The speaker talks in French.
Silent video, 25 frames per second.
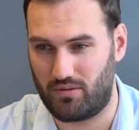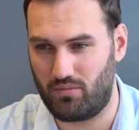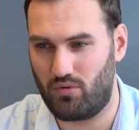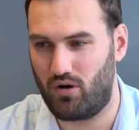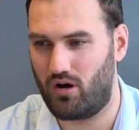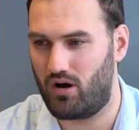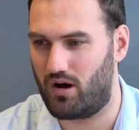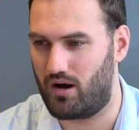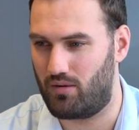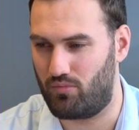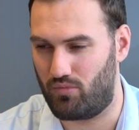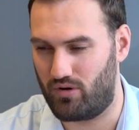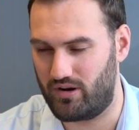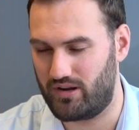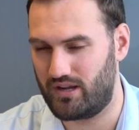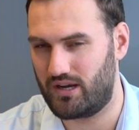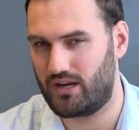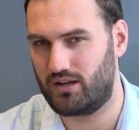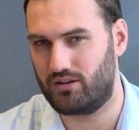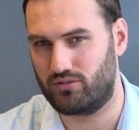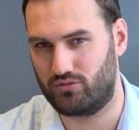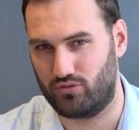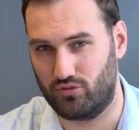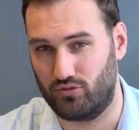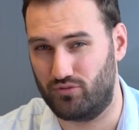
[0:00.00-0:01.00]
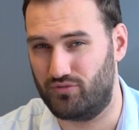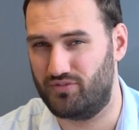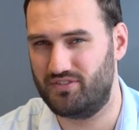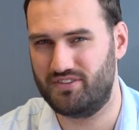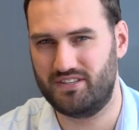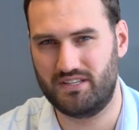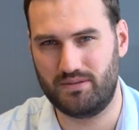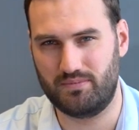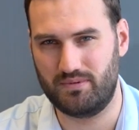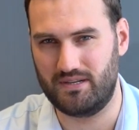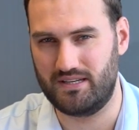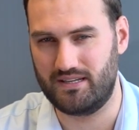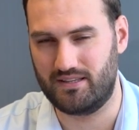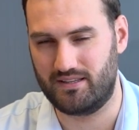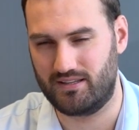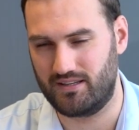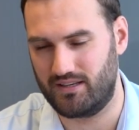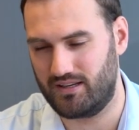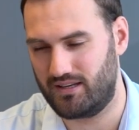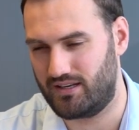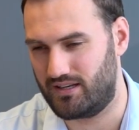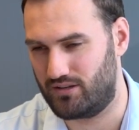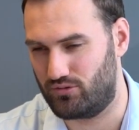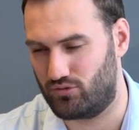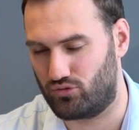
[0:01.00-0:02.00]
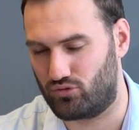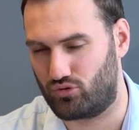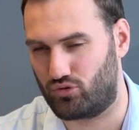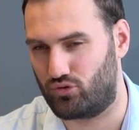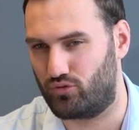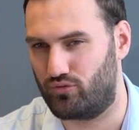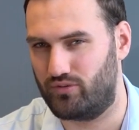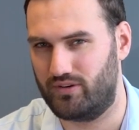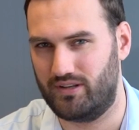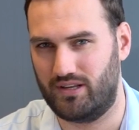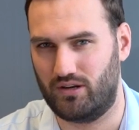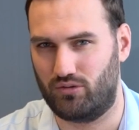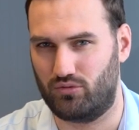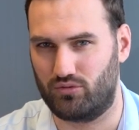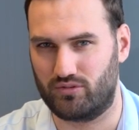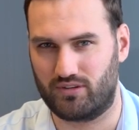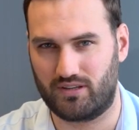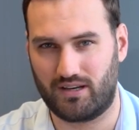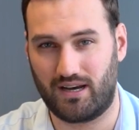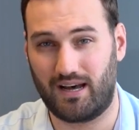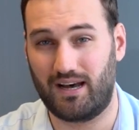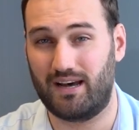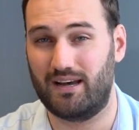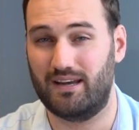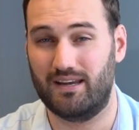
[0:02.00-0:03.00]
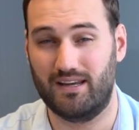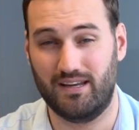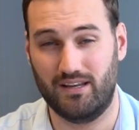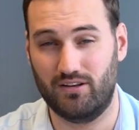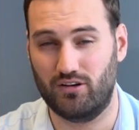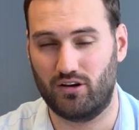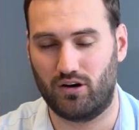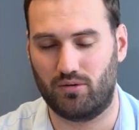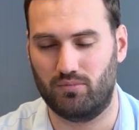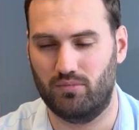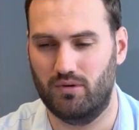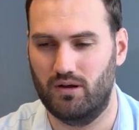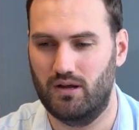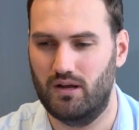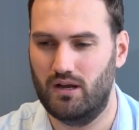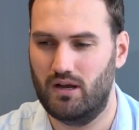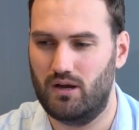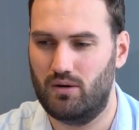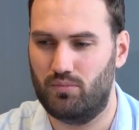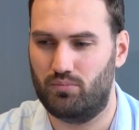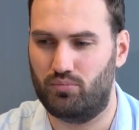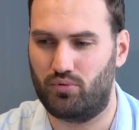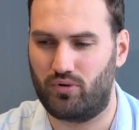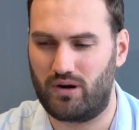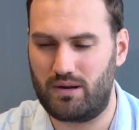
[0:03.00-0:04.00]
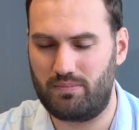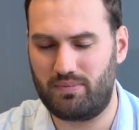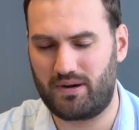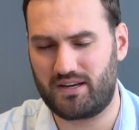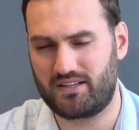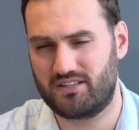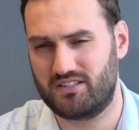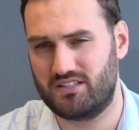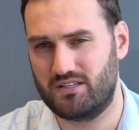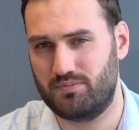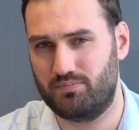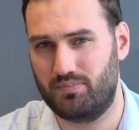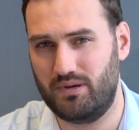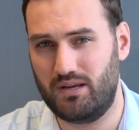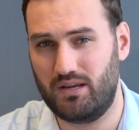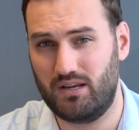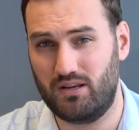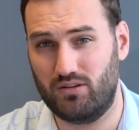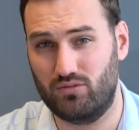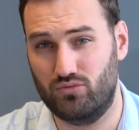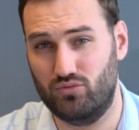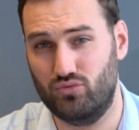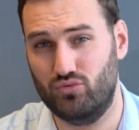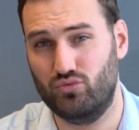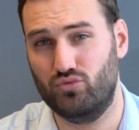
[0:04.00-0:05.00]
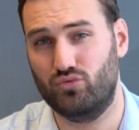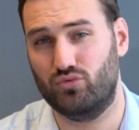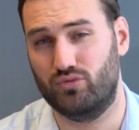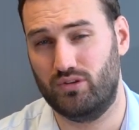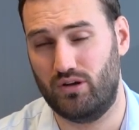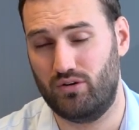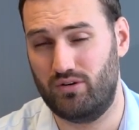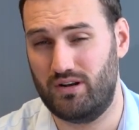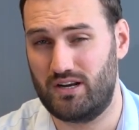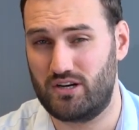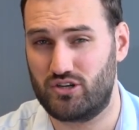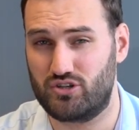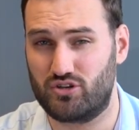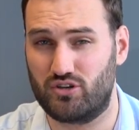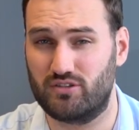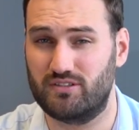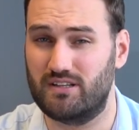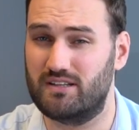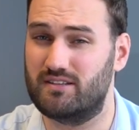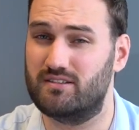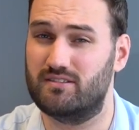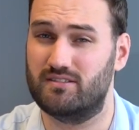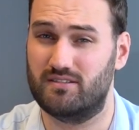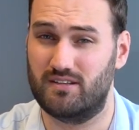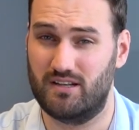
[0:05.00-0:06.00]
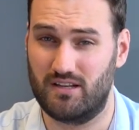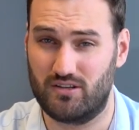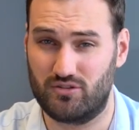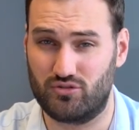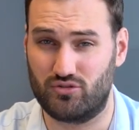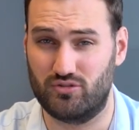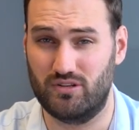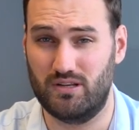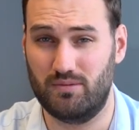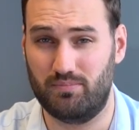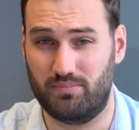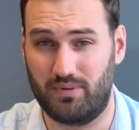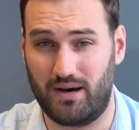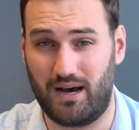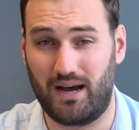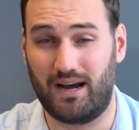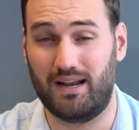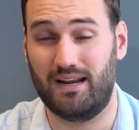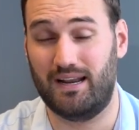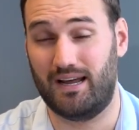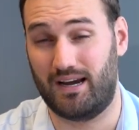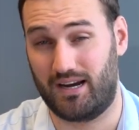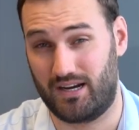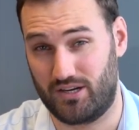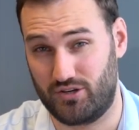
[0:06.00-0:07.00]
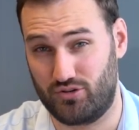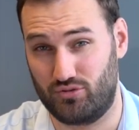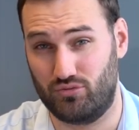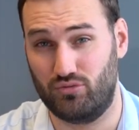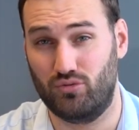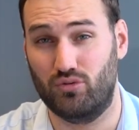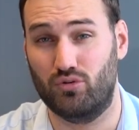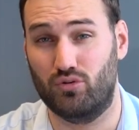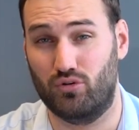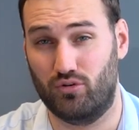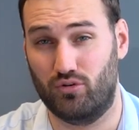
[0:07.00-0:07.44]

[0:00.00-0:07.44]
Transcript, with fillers: vraiment un moyen de visibilité et de trouver des contrats énormes. Pour y participer, nous on a eu la chance d'être sélectionné par la région